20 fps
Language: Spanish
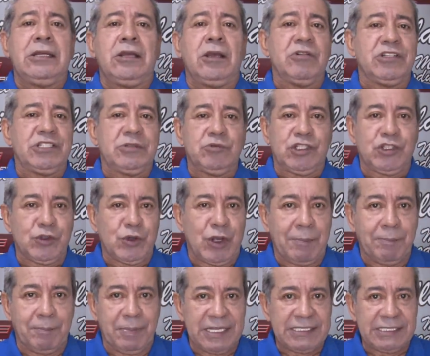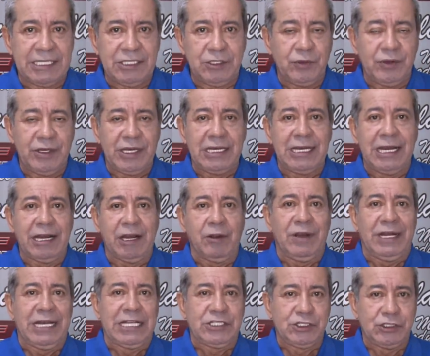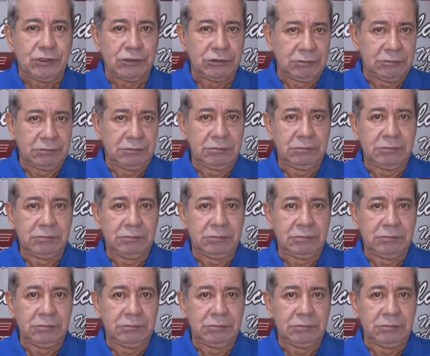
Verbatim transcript: como ese muchacho Campas que yo diría es la revelación